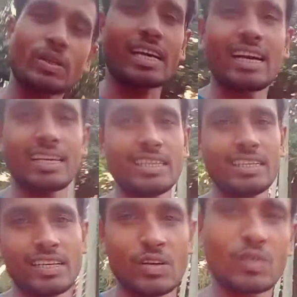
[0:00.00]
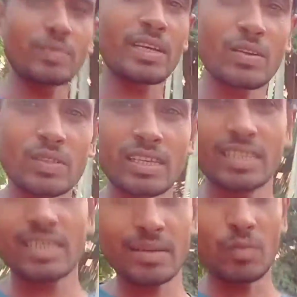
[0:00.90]
थोड़ा खाई और मेरे को दे
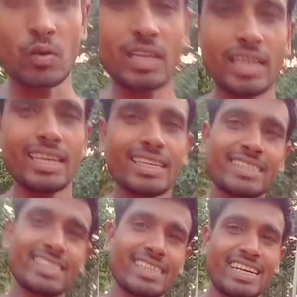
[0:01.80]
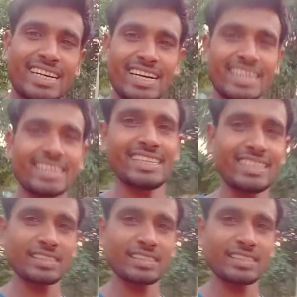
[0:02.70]
दी बोली है कि घर खाएंगे